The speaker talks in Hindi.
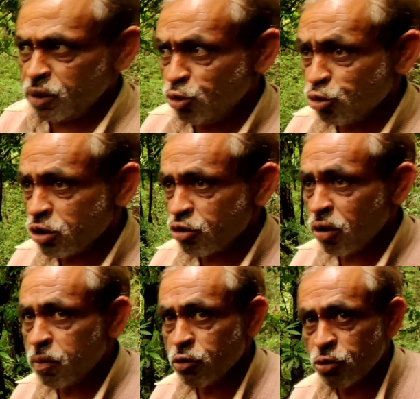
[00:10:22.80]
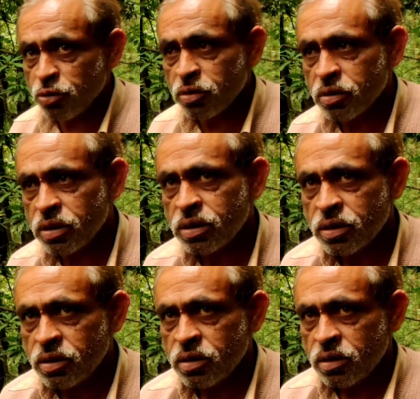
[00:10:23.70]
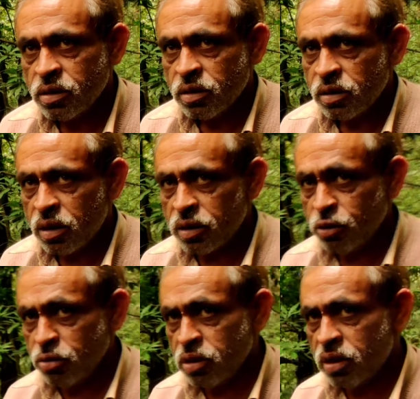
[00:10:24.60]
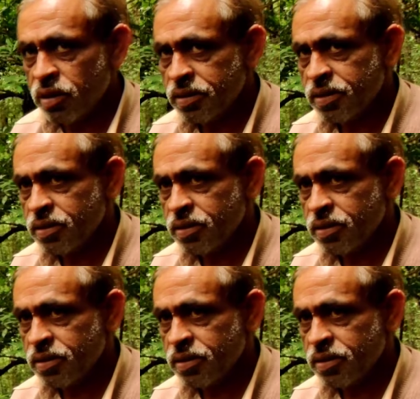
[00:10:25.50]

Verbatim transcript: घर में यूज हम्म। करते हो आप लोग इसको हम्म। आ रहा है सुगंध